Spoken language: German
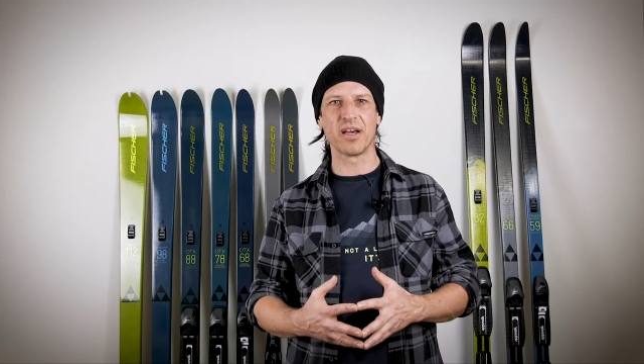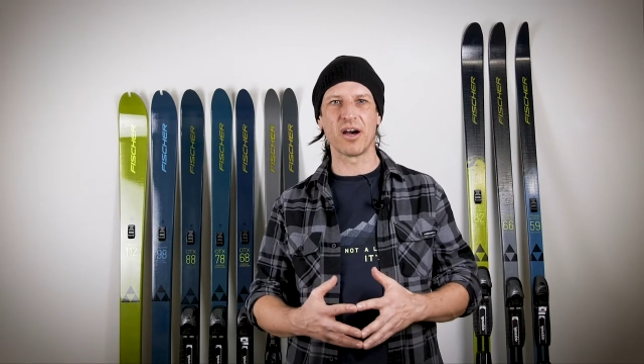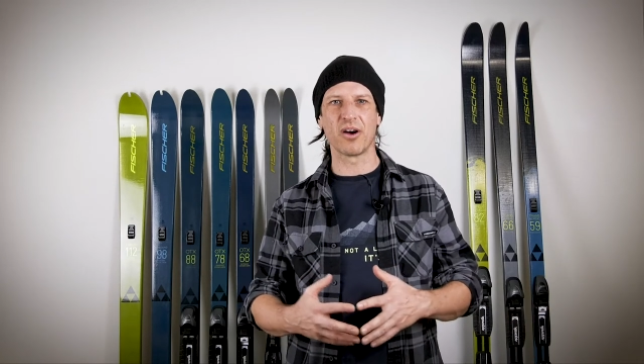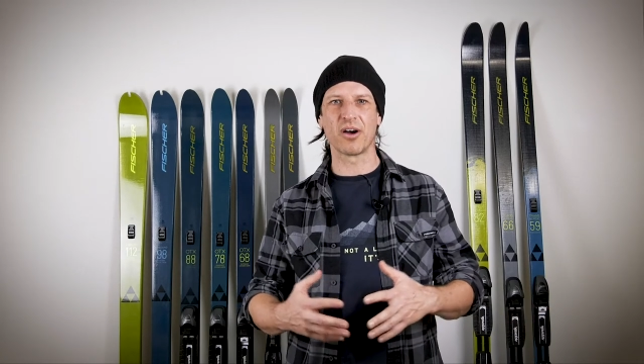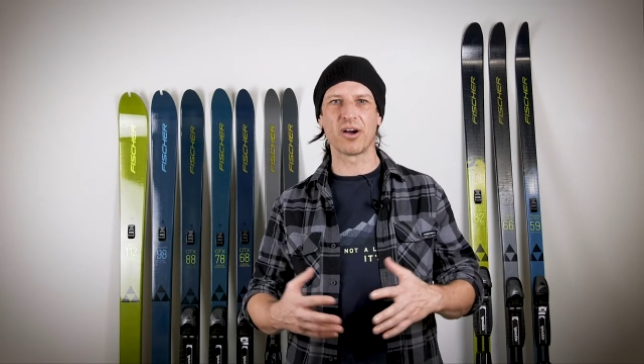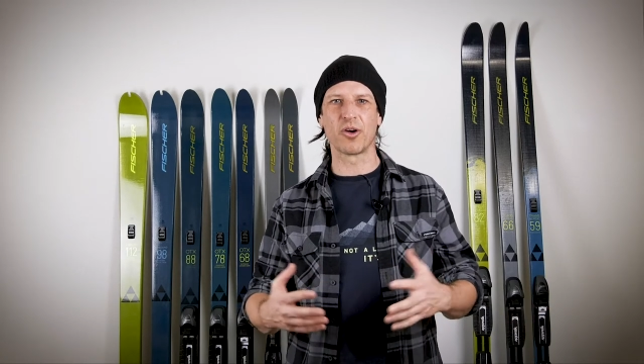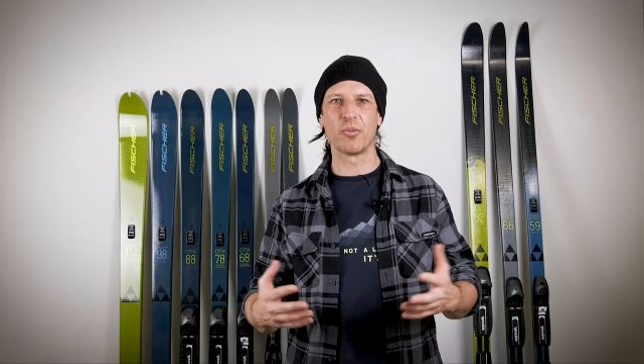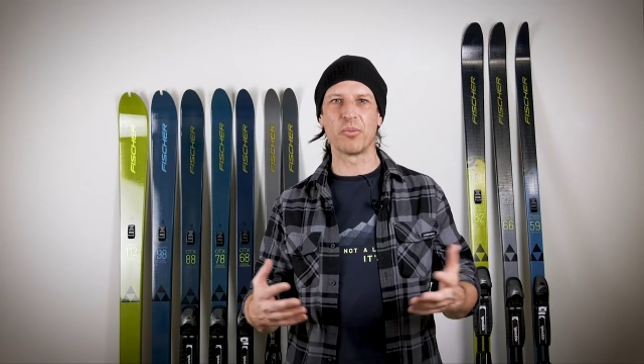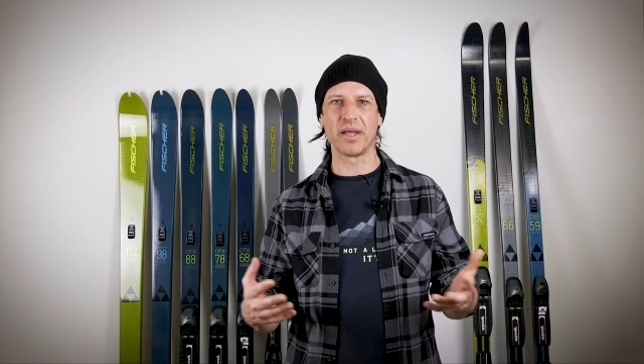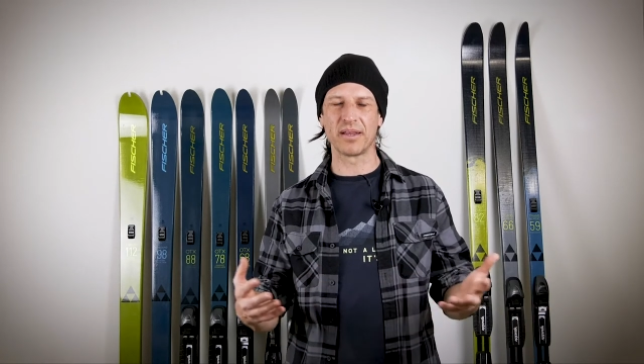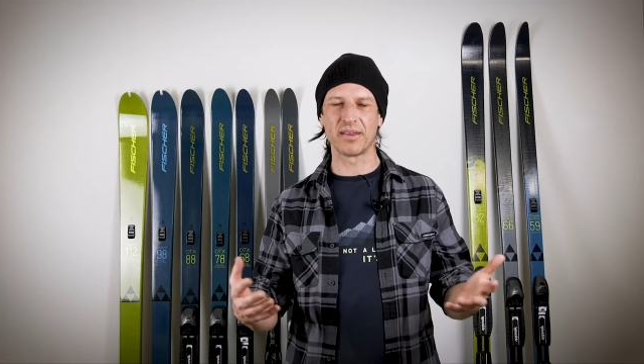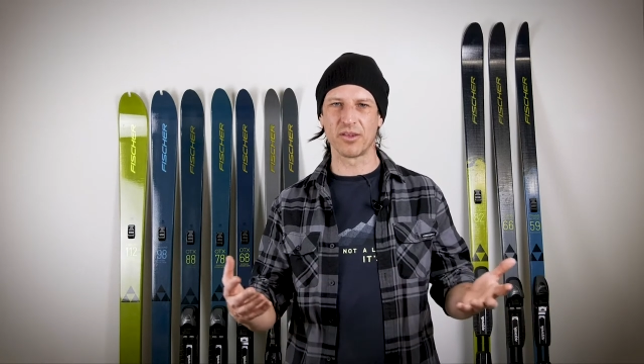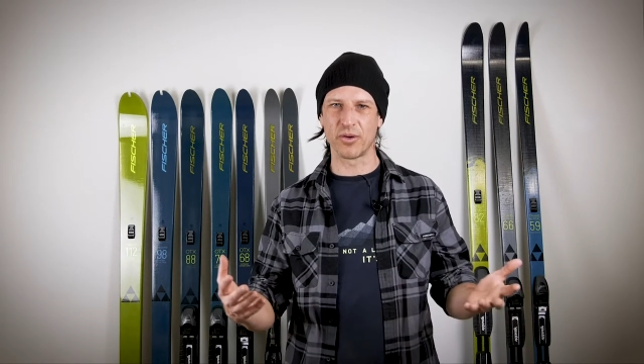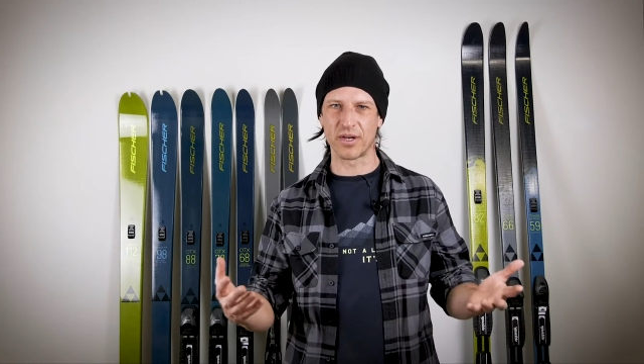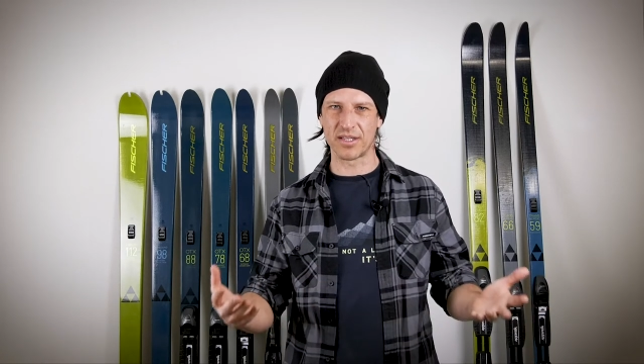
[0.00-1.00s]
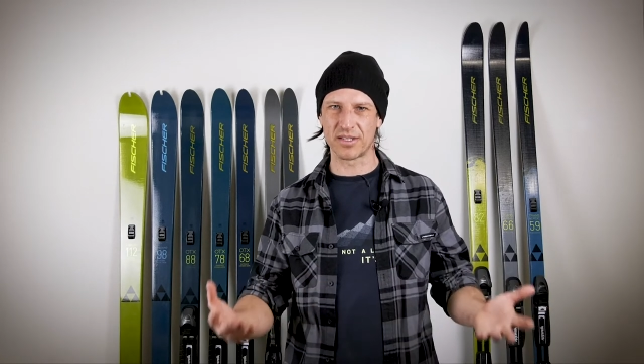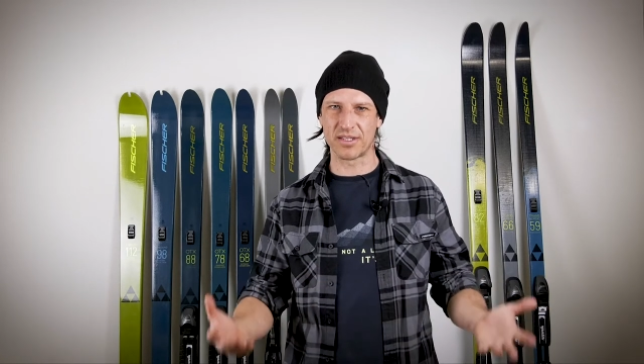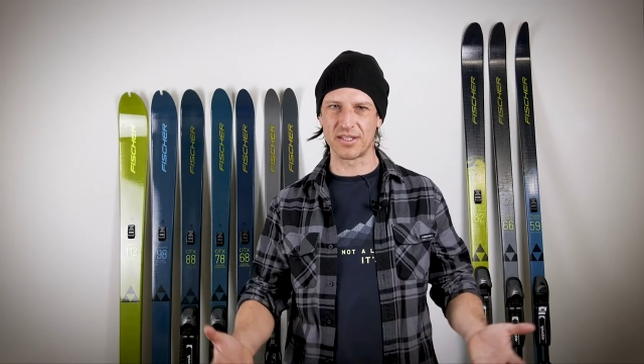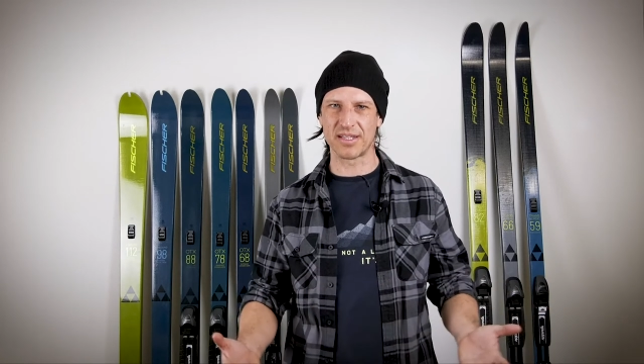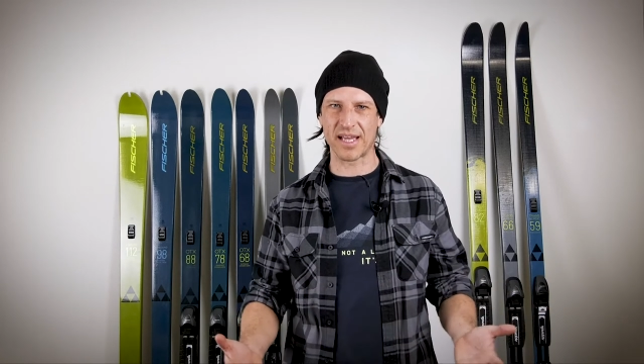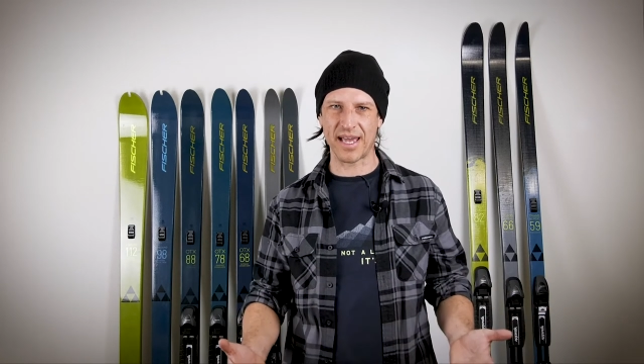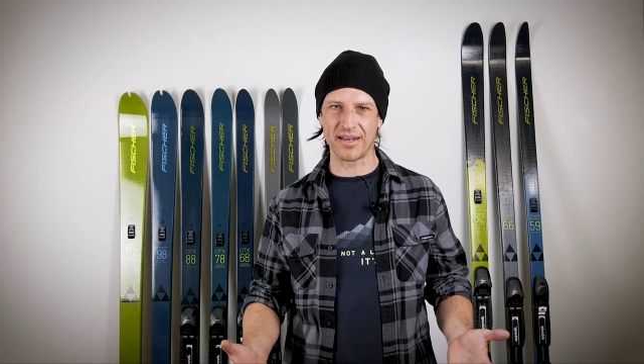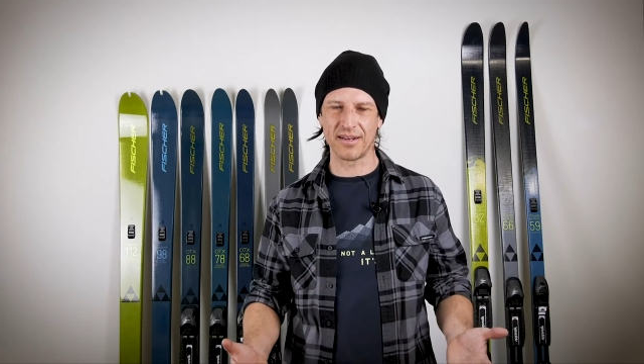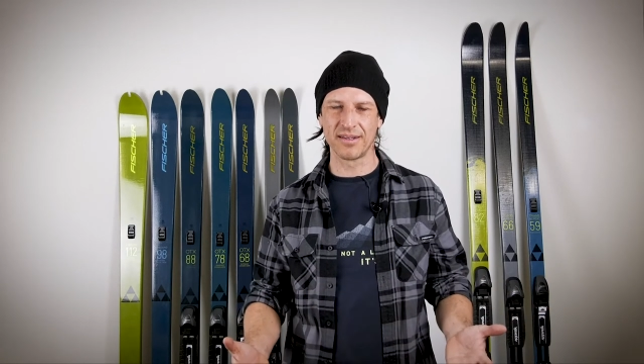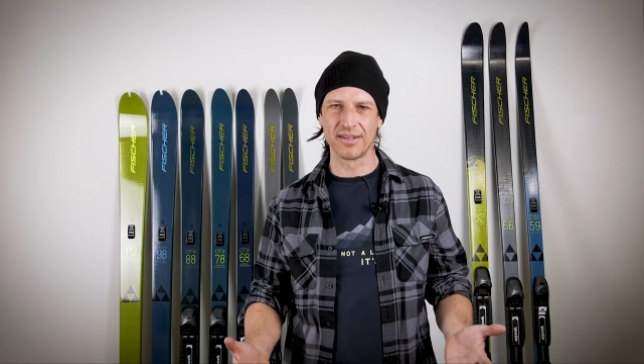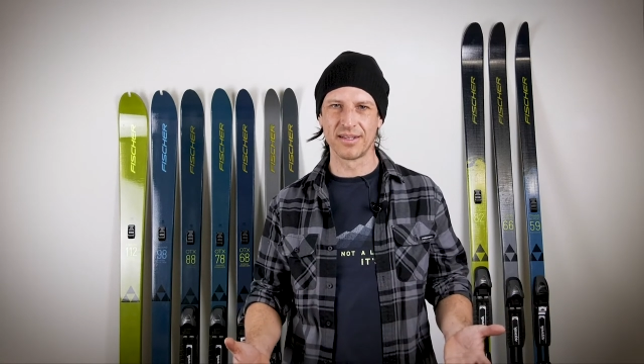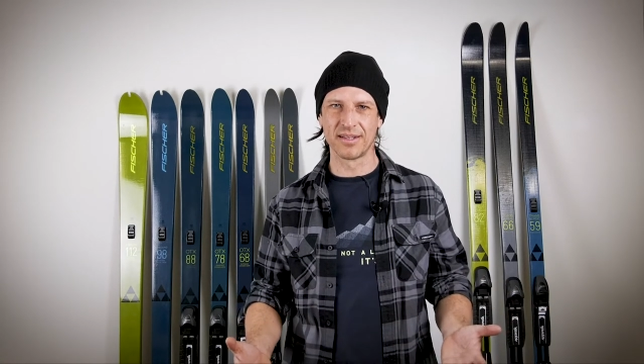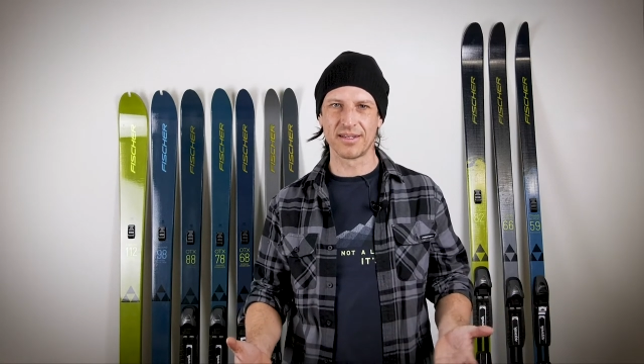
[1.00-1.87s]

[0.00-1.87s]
wir auch ein komplett neues Design